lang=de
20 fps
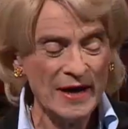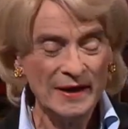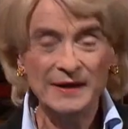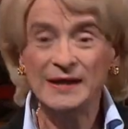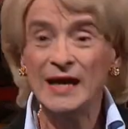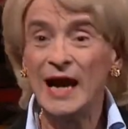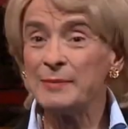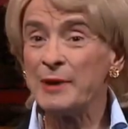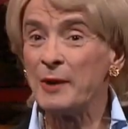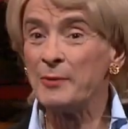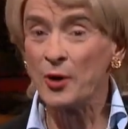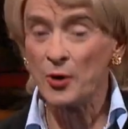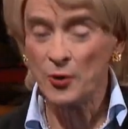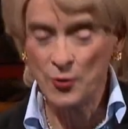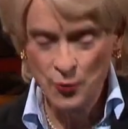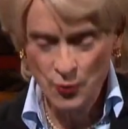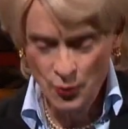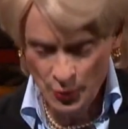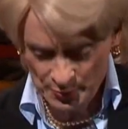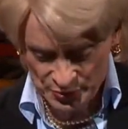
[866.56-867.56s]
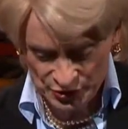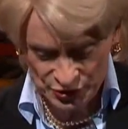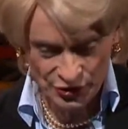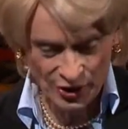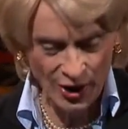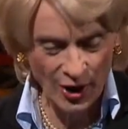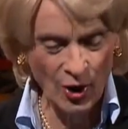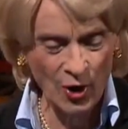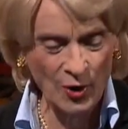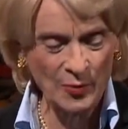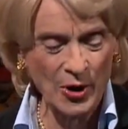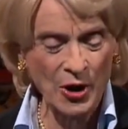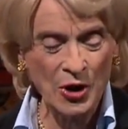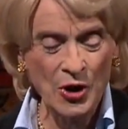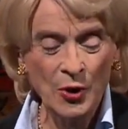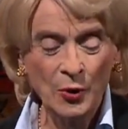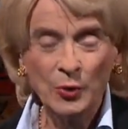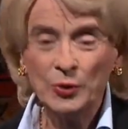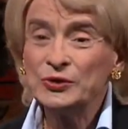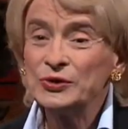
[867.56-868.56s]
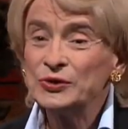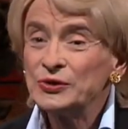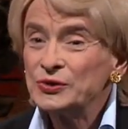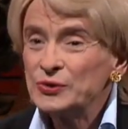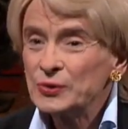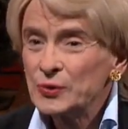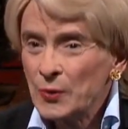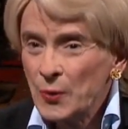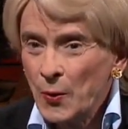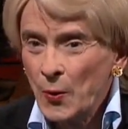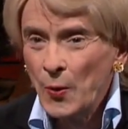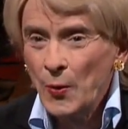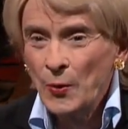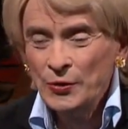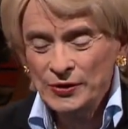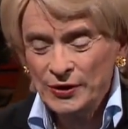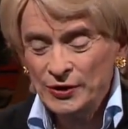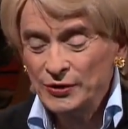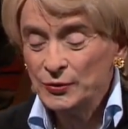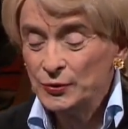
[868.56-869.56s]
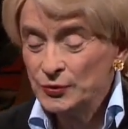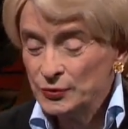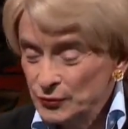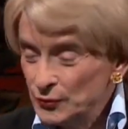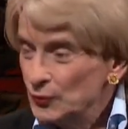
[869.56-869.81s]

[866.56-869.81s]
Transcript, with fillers: Ich habe aber auch Hubschrauber und Drohnen und